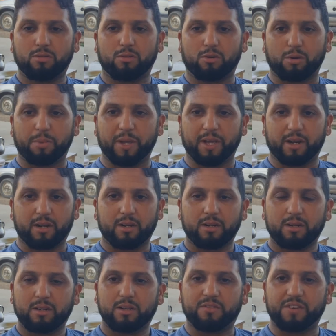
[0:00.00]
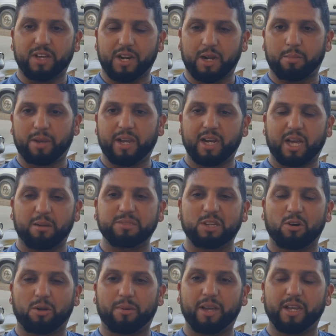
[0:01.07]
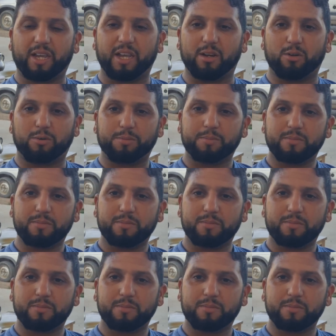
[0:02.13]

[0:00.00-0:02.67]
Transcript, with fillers: وكبير فيه 40 ل 45 كيلو